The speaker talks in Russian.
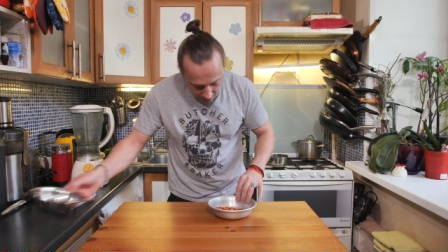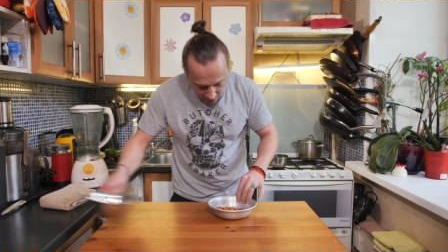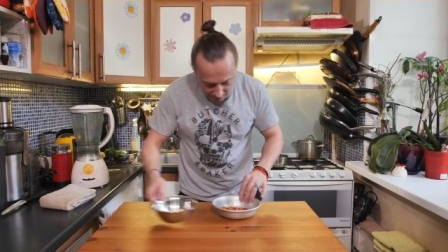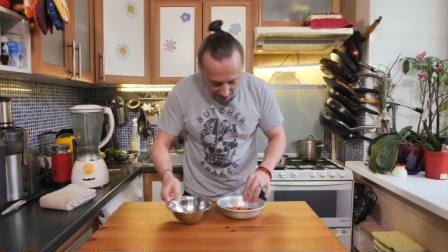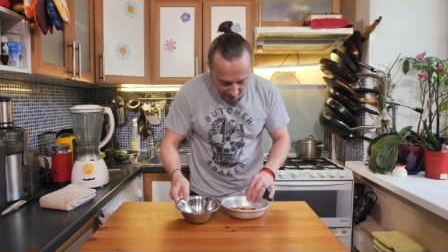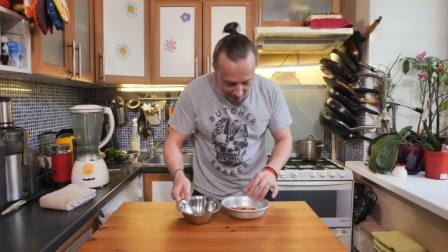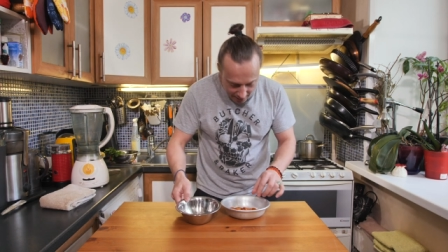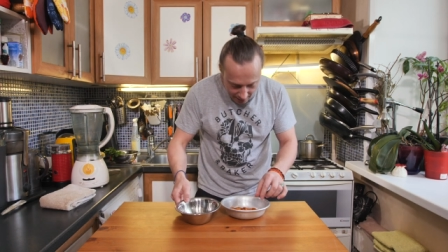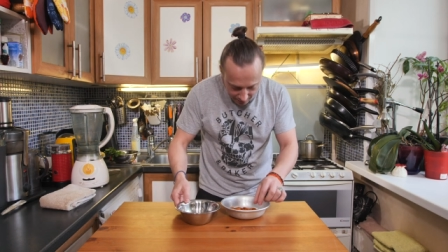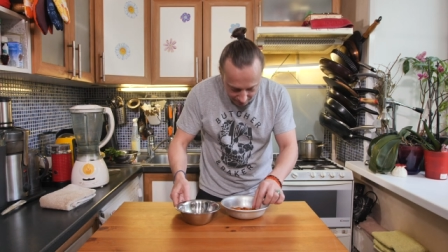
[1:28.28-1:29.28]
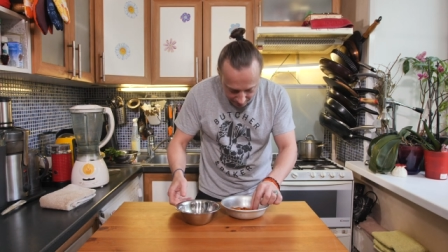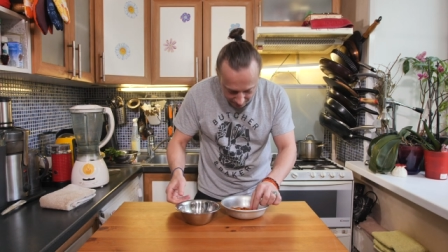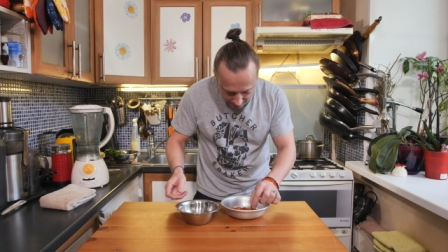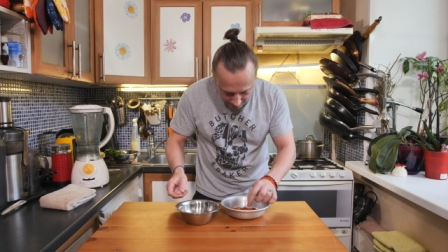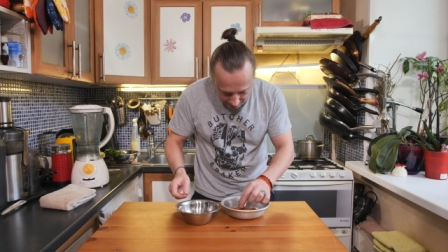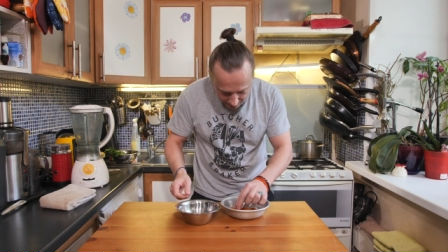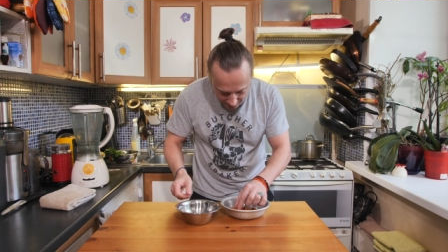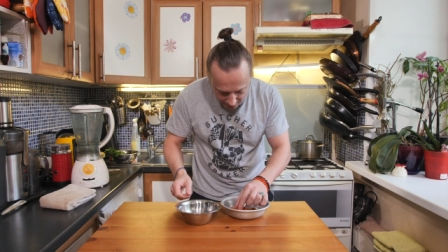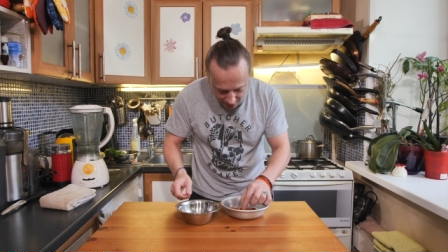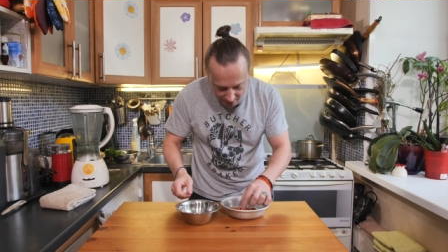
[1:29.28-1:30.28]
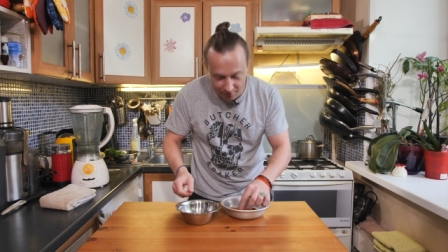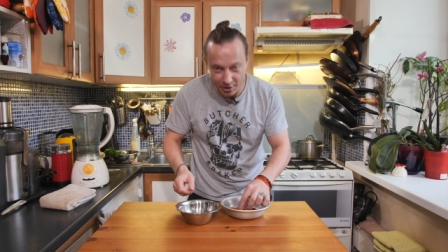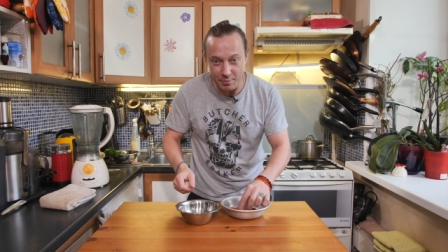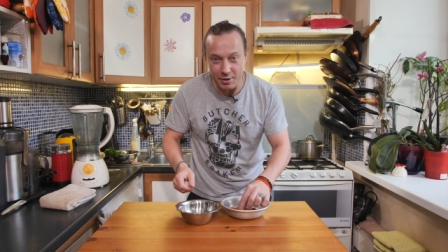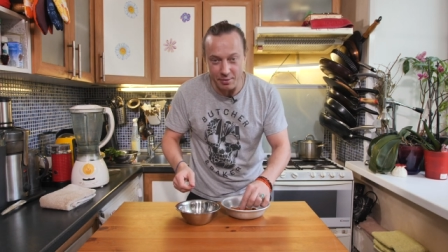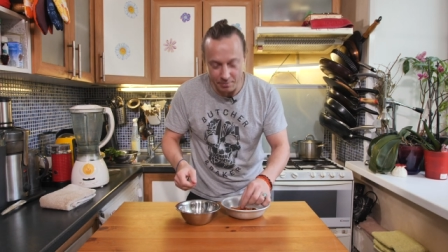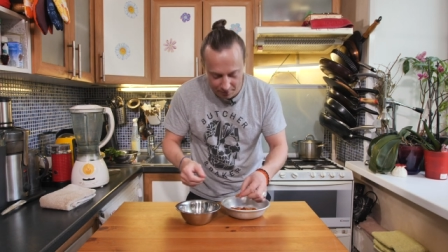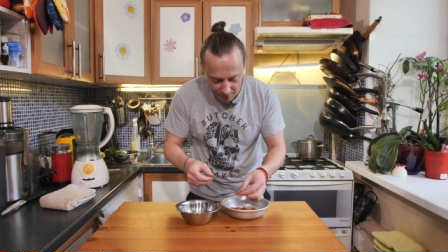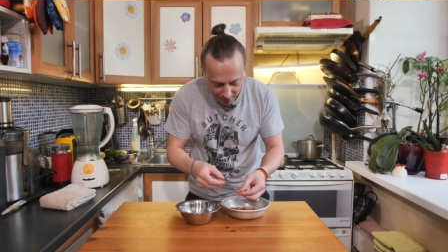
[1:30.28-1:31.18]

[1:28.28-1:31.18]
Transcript: А миндаль тем временем,